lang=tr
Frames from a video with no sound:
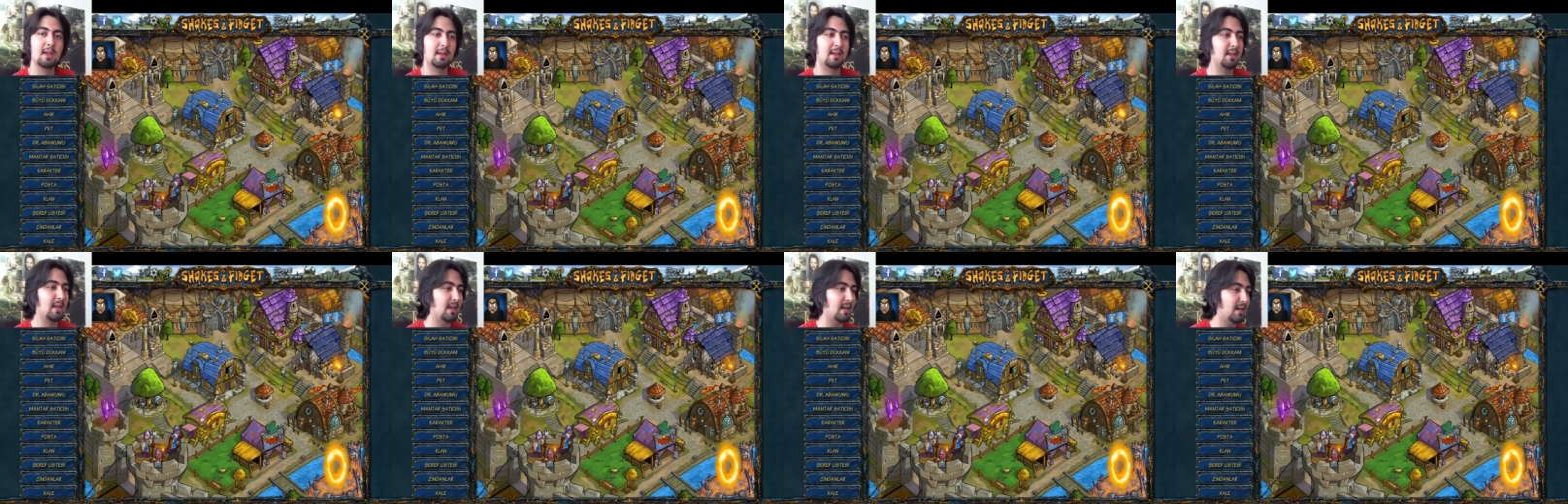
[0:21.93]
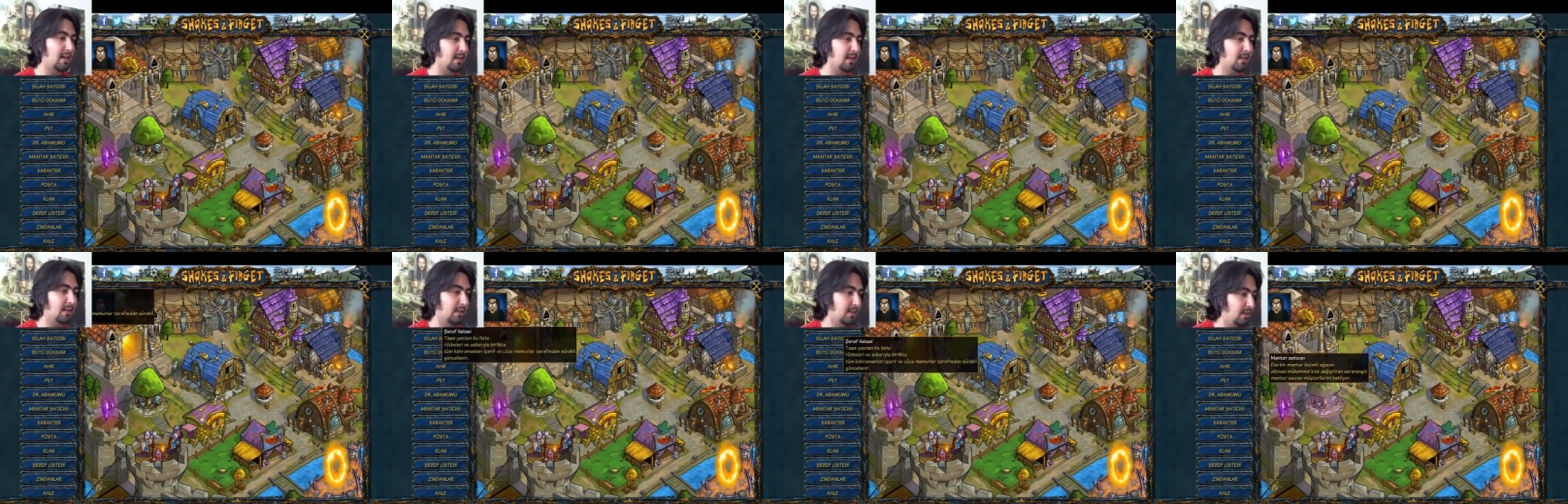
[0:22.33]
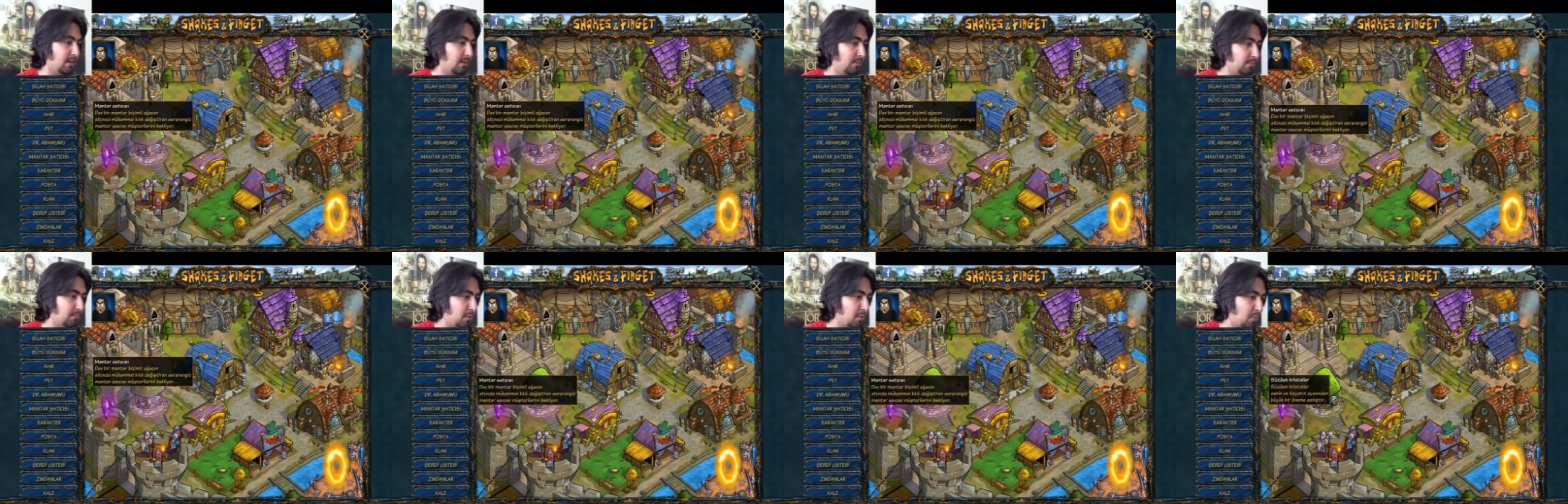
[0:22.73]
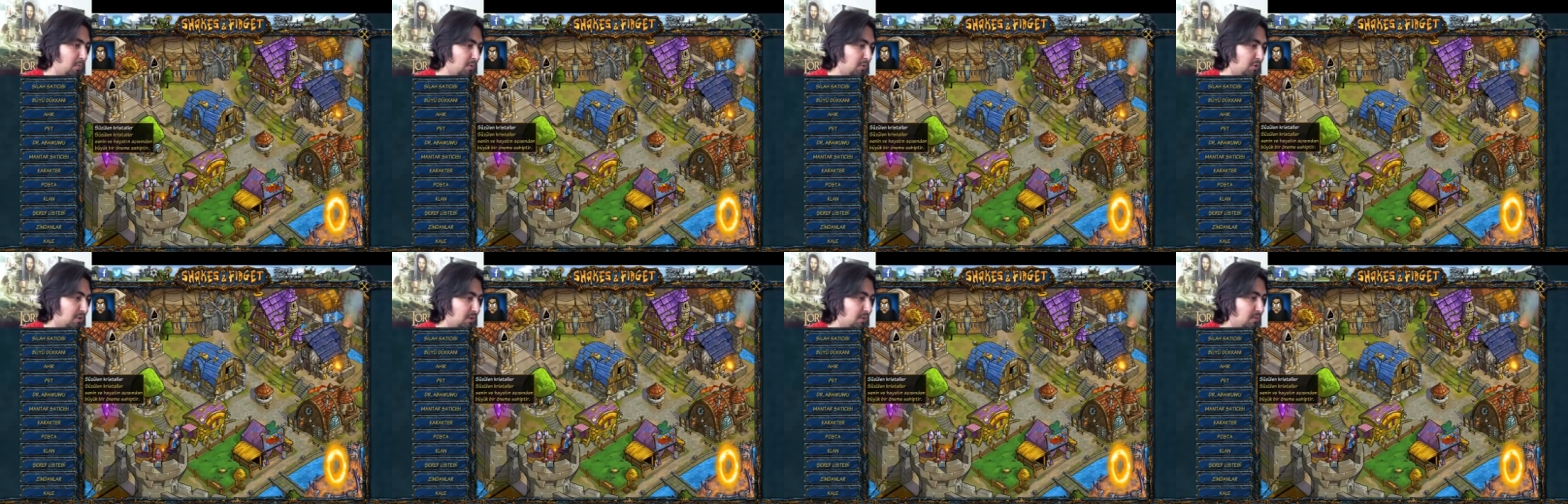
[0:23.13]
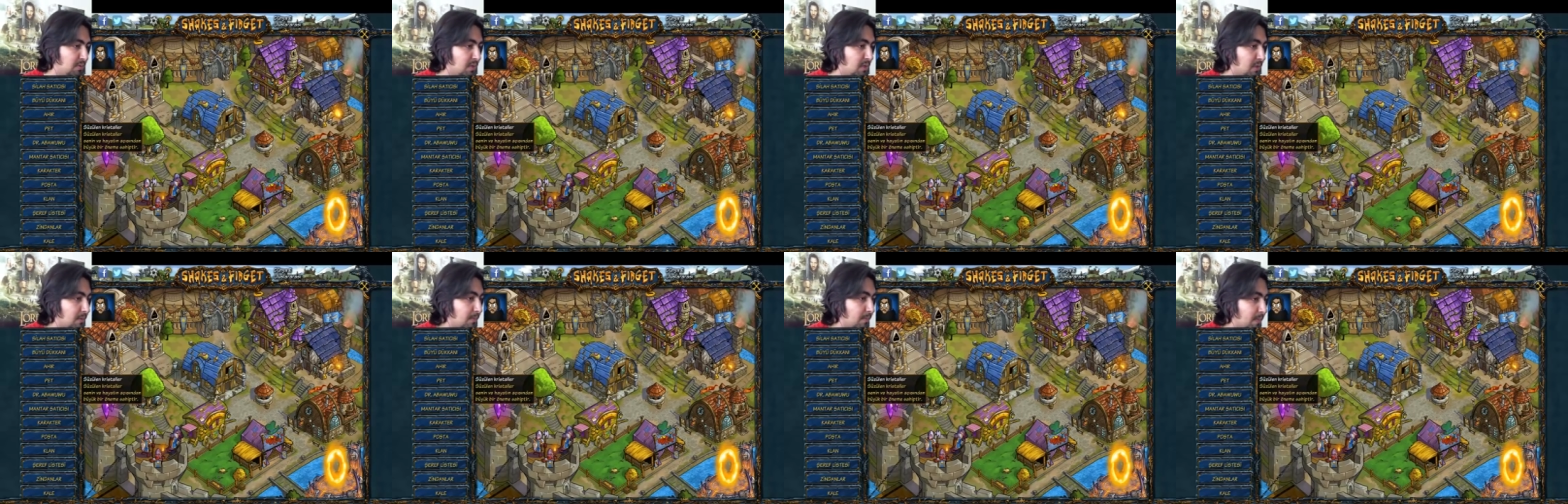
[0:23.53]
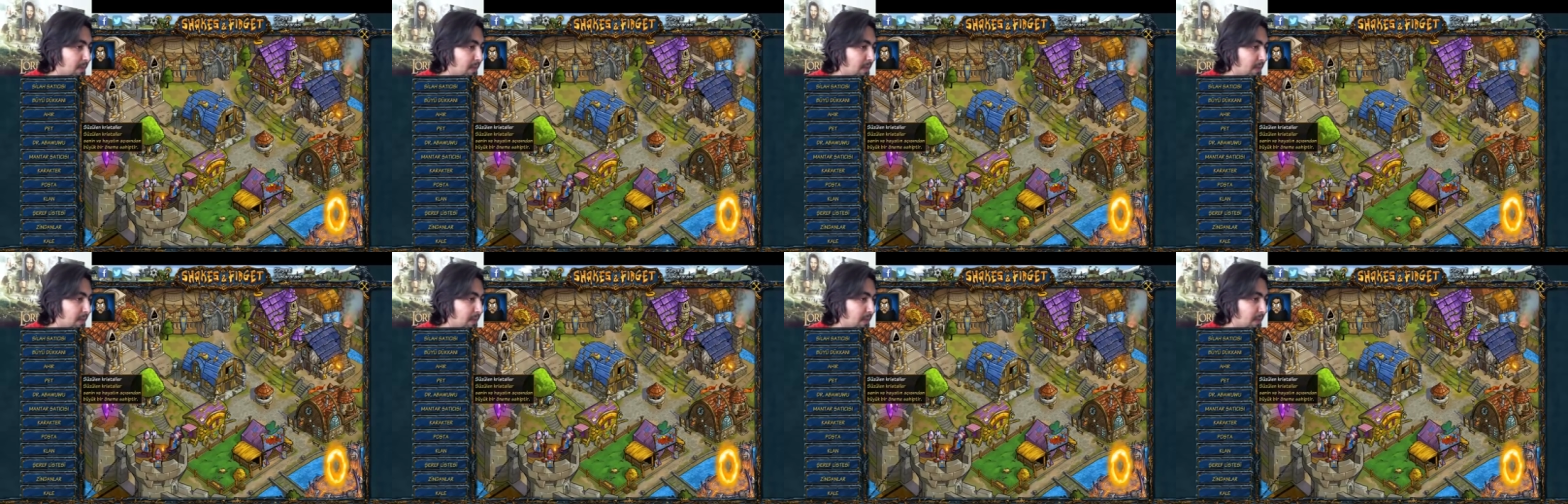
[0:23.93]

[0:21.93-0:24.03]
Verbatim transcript: Gene promotion gibi bir şeydi.